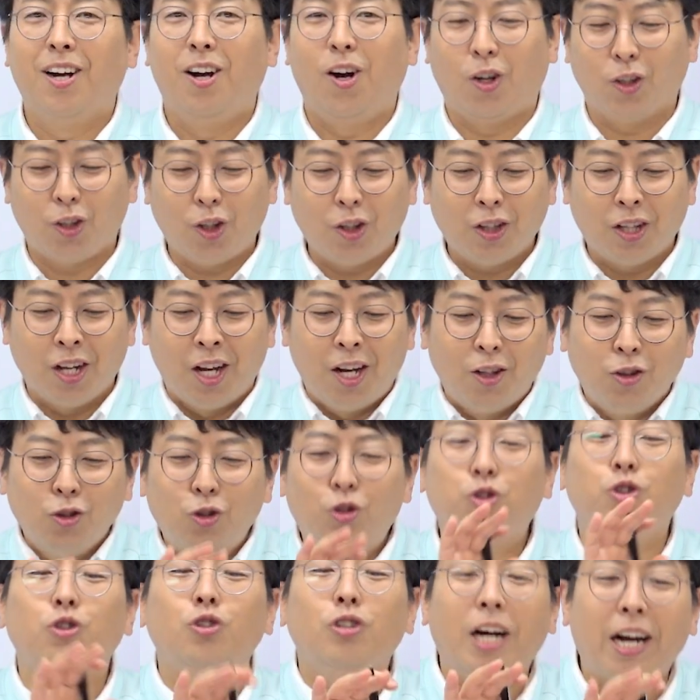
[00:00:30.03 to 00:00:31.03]
어떤
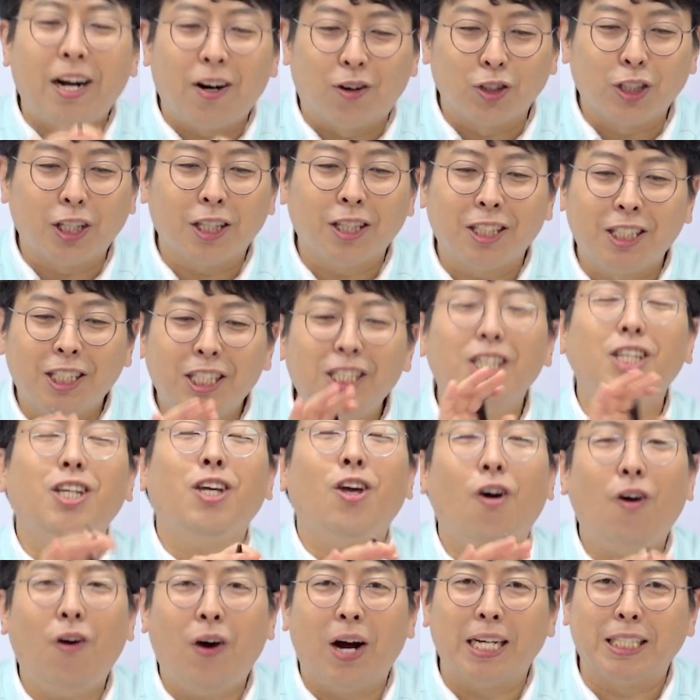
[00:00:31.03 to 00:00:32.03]
누군가를 어쨌든
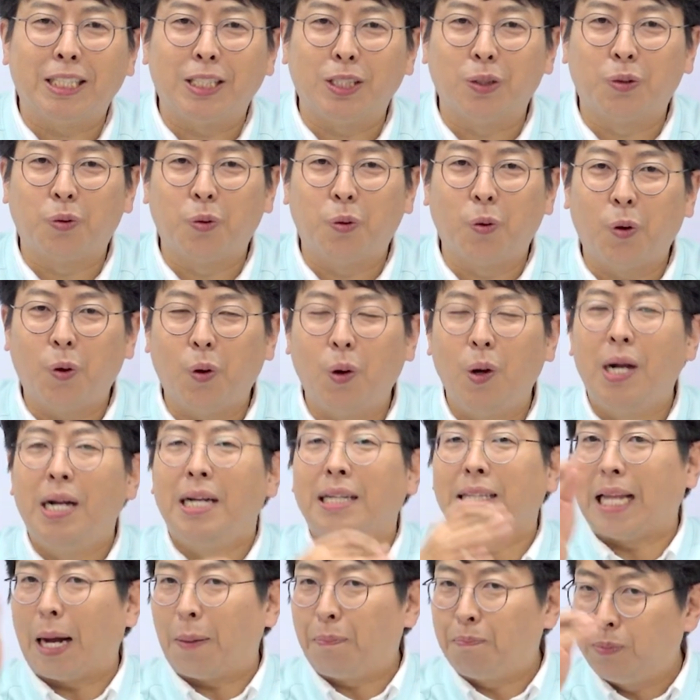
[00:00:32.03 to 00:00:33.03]
시켜가지고
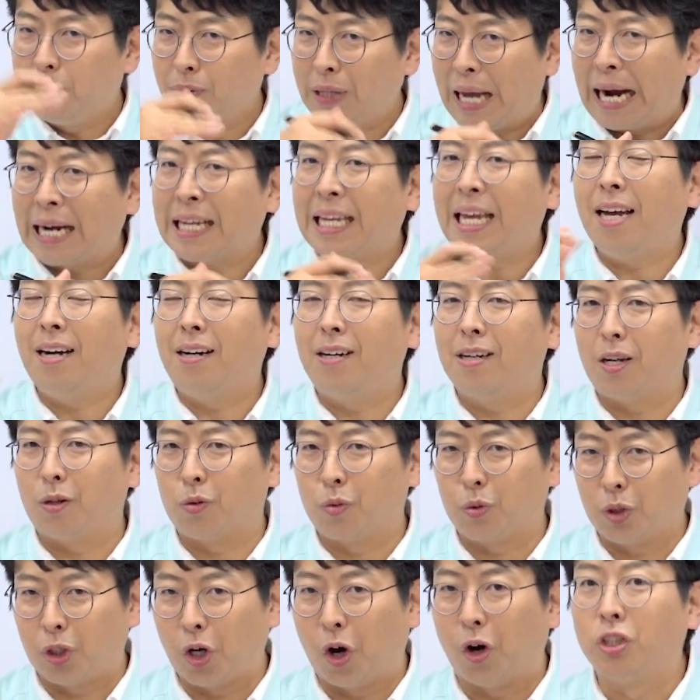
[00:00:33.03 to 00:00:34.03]
나쁜 악행을
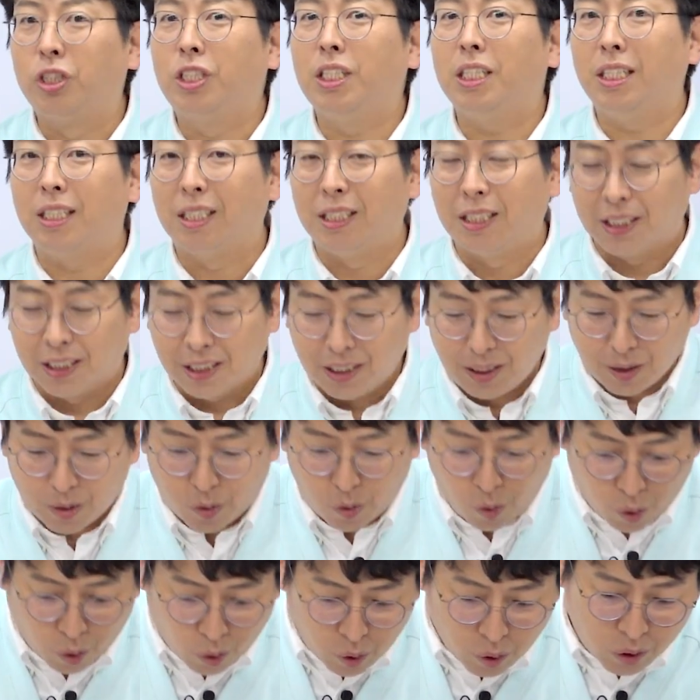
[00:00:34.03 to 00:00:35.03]
계속 저지르는
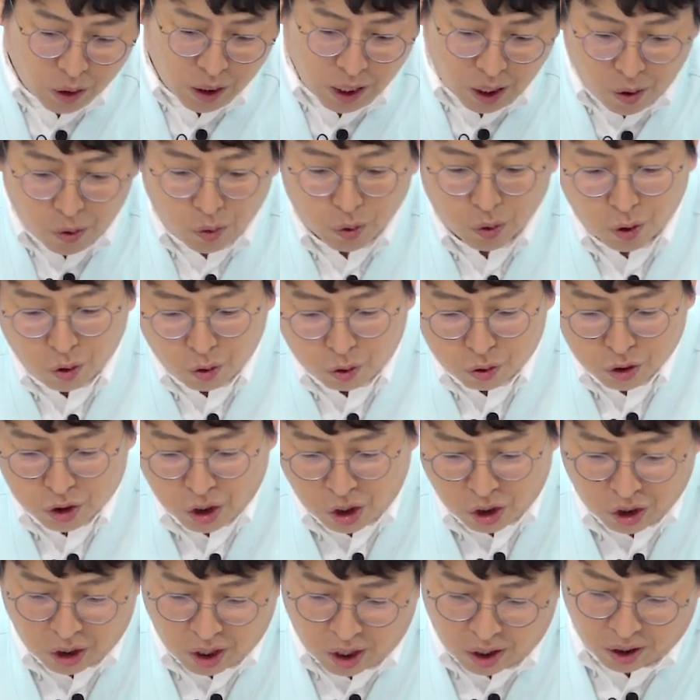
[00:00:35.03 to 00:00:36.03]
그런 내용들로
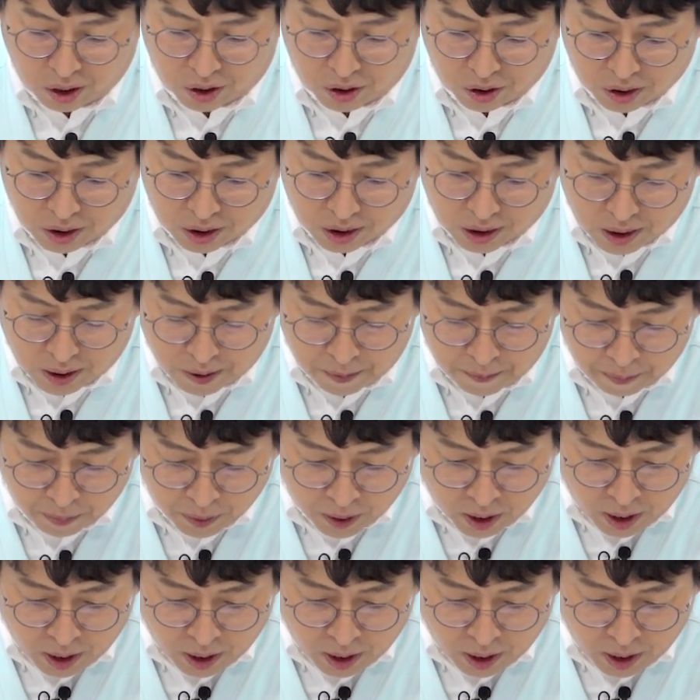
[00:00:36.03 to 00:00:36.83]
구성이 되어 있거든요.